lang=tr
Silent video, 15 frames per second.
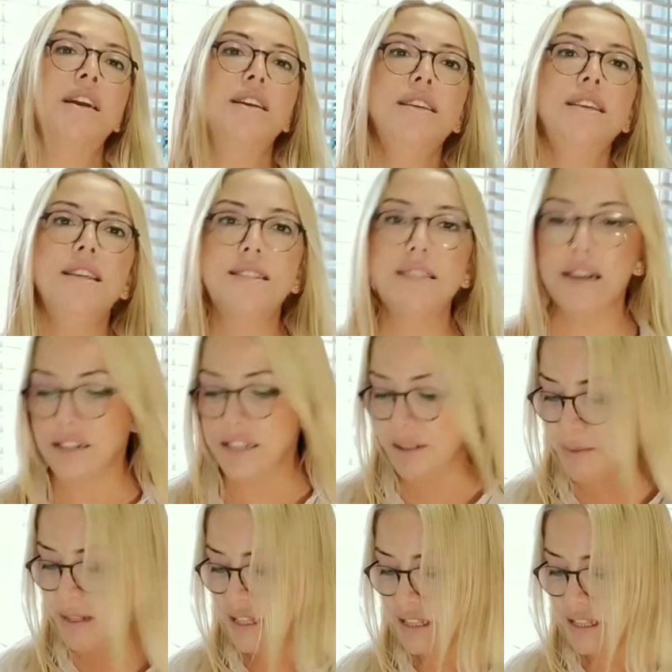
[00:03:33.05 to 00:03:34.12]
İlk
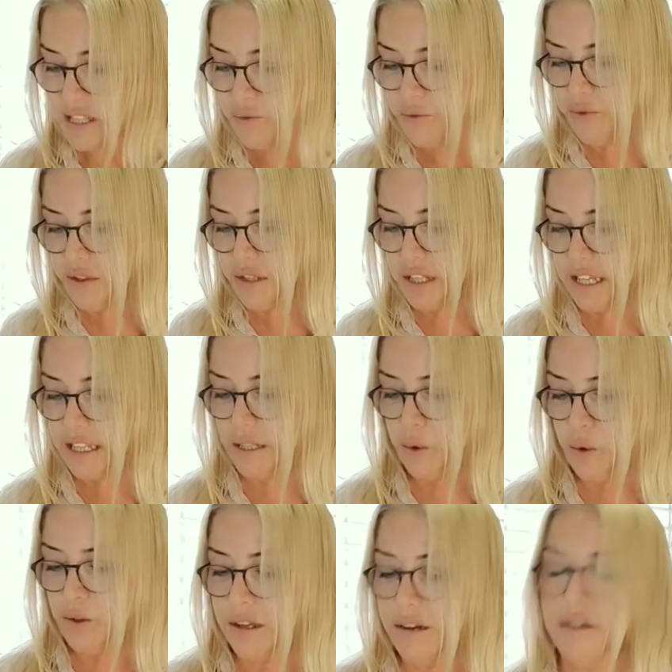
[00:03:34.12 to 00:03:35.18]
saatimiz
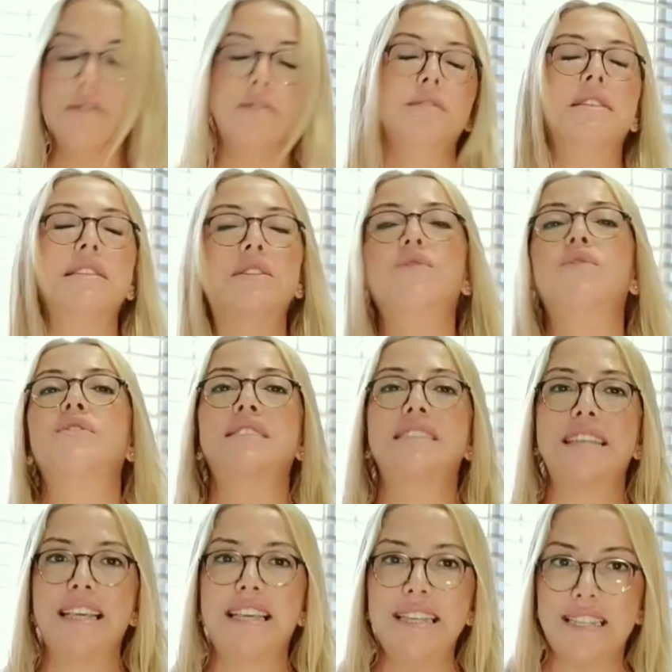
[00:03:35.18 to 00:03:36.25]

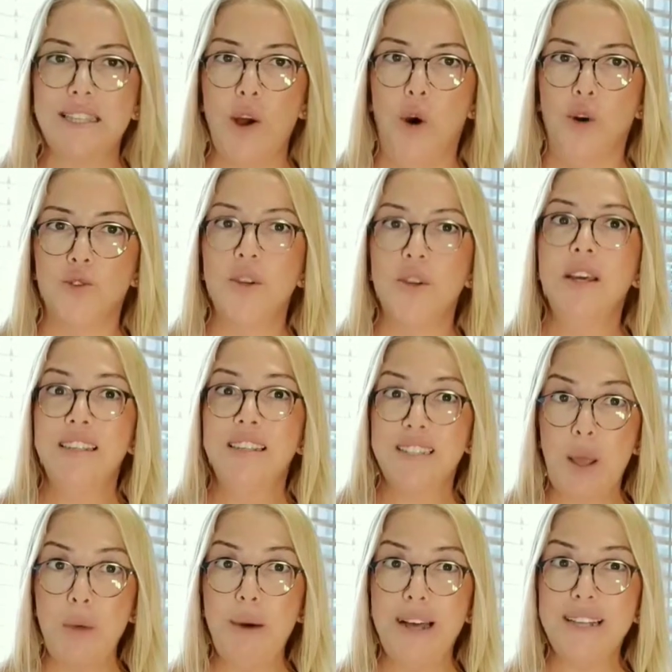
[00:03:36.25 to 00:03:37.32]
07:16-08:10
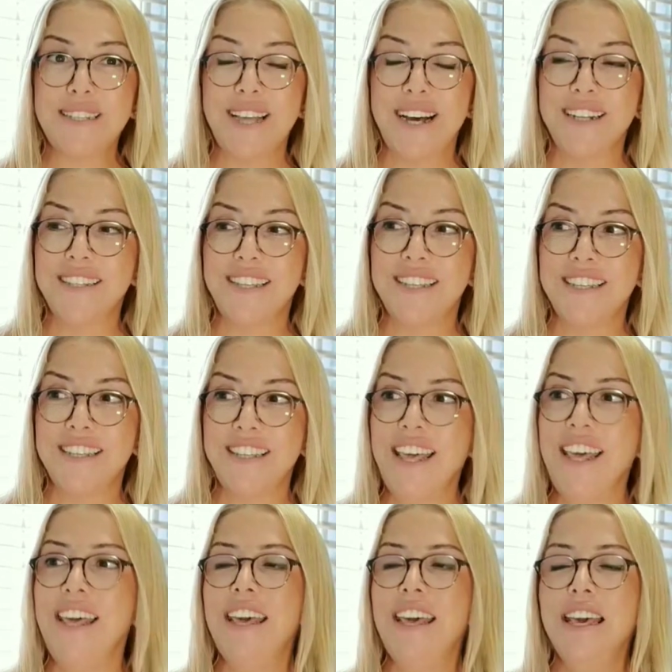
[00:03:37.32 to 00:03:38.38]
sabah
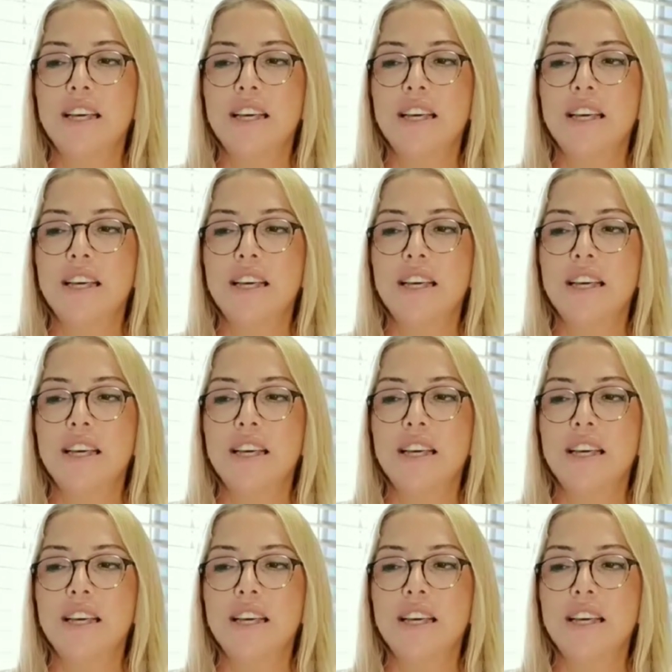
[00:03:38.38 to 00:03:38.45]
saatlerinde.